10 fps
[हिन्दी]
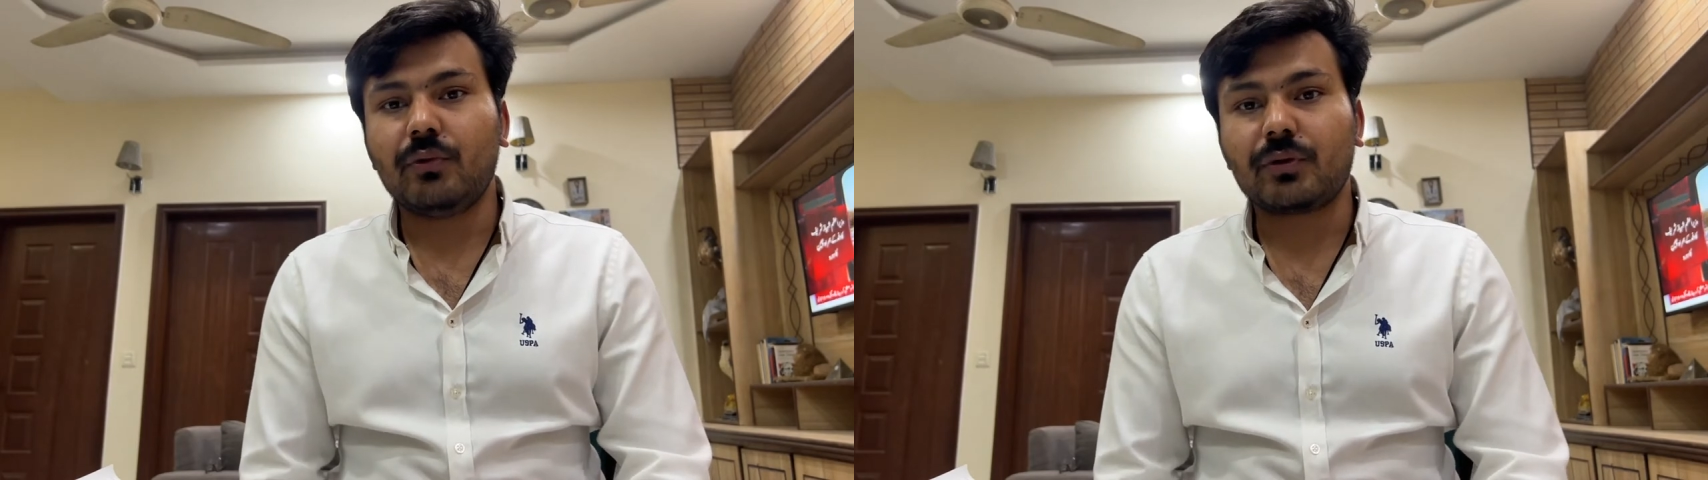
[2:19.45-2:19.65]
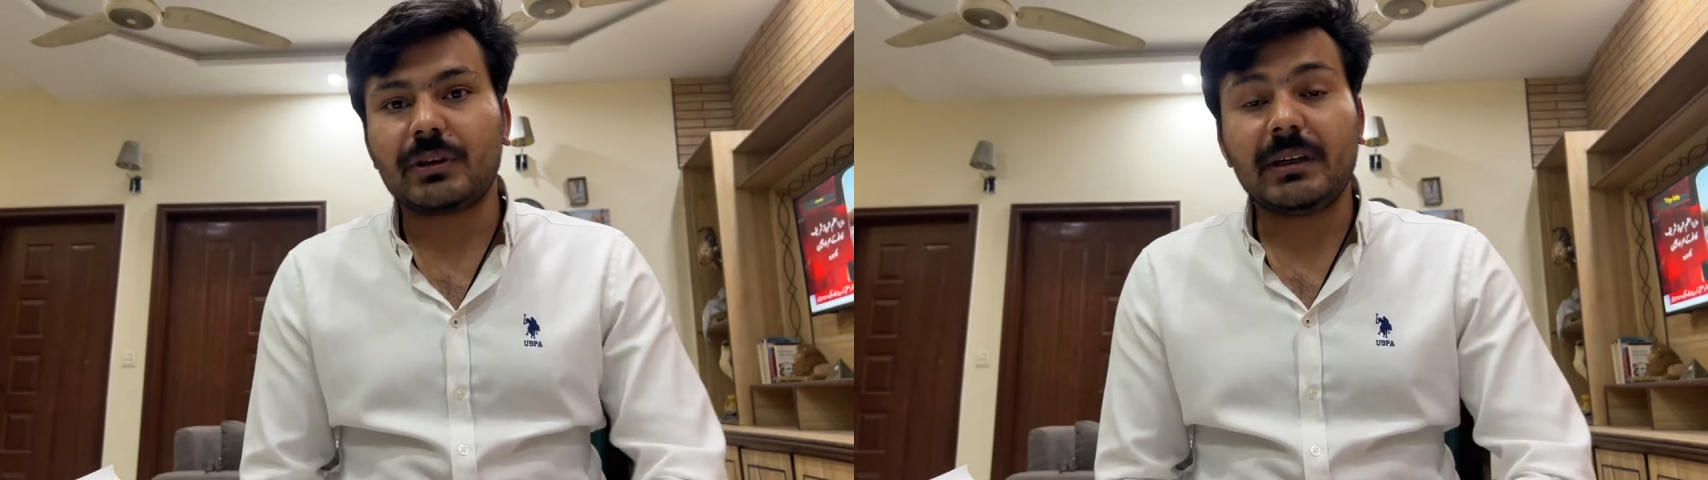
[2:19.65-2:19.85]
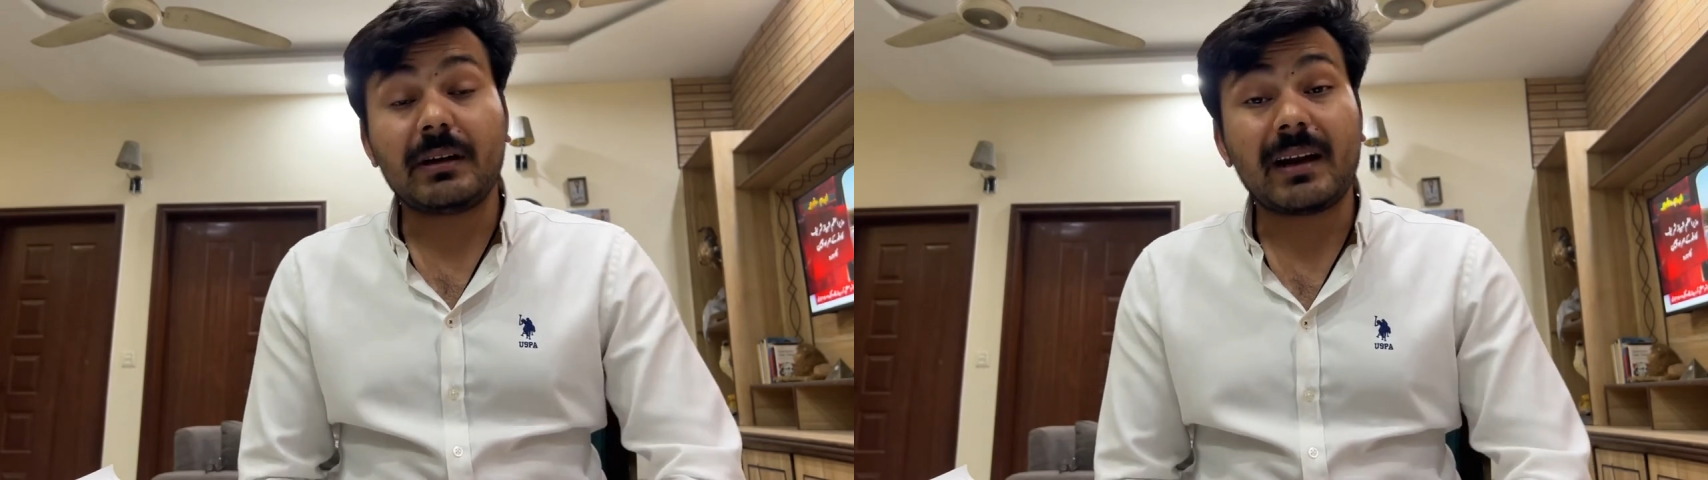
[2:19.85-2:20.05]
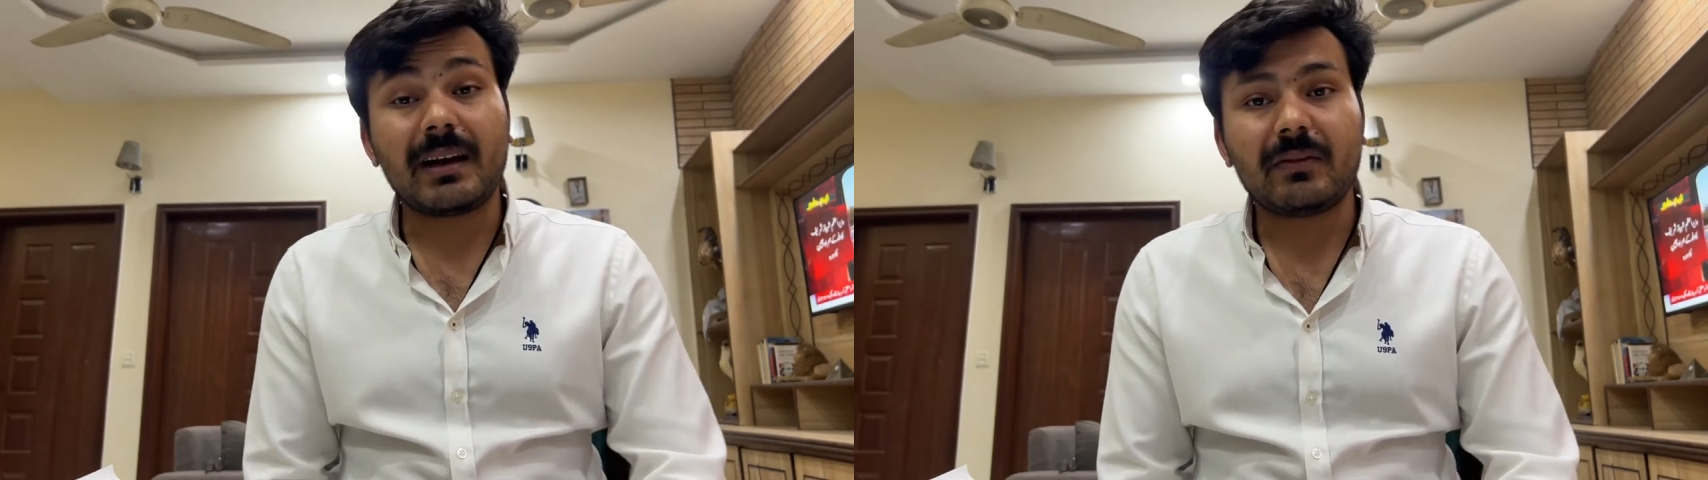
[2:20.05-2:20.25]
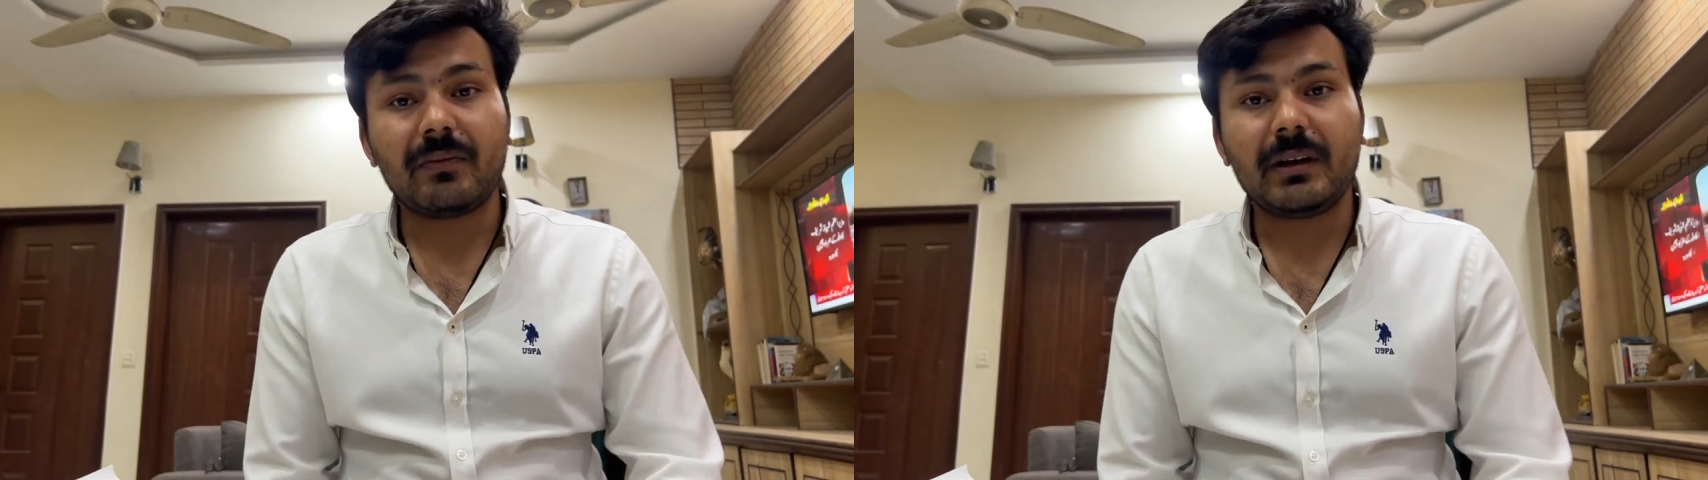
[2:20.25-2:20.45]
मोस्टली
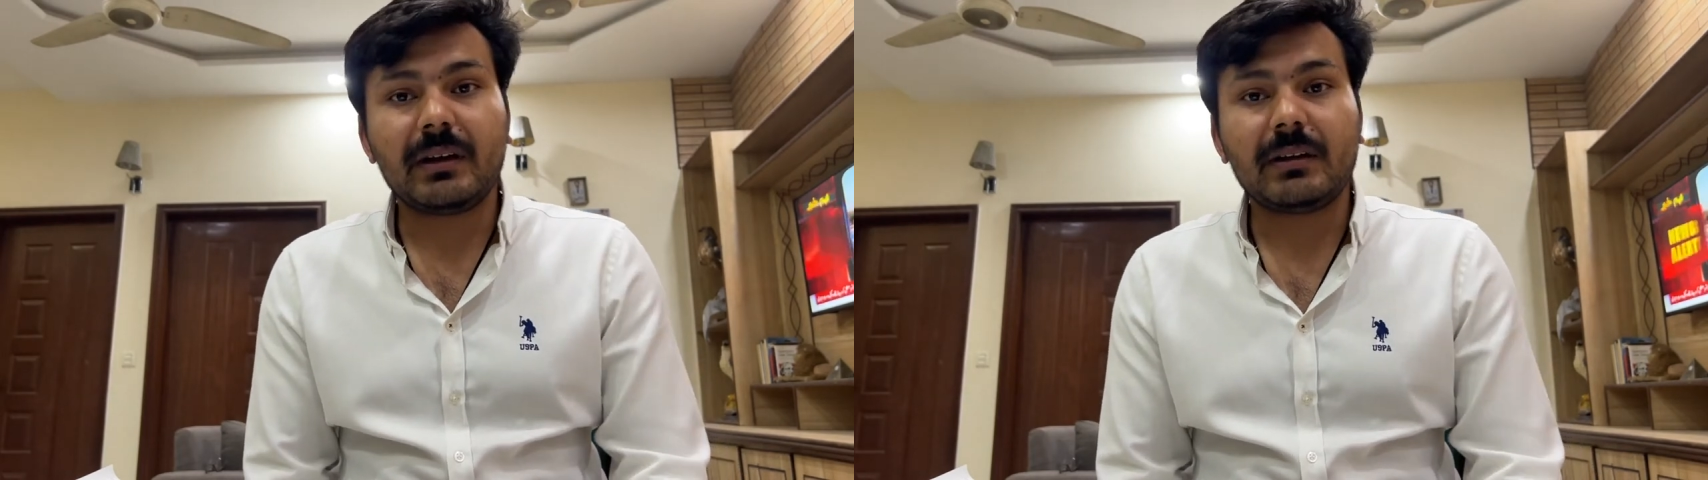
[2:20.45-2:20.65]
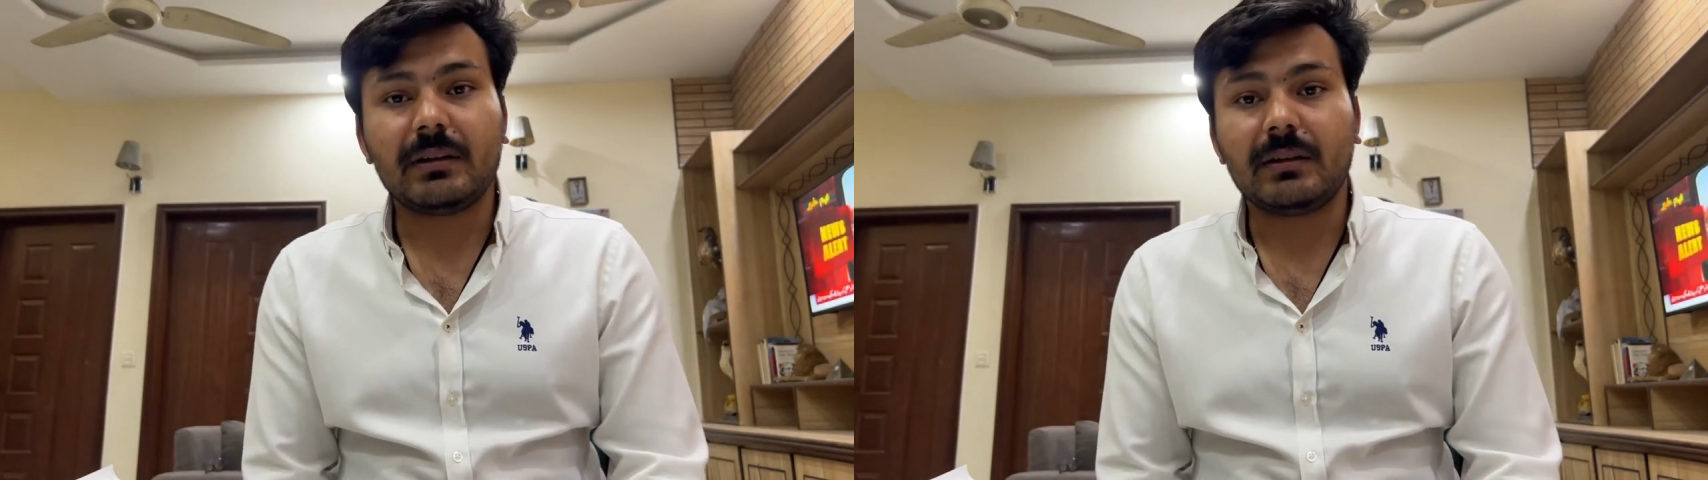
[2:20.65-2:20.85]
राइट विंग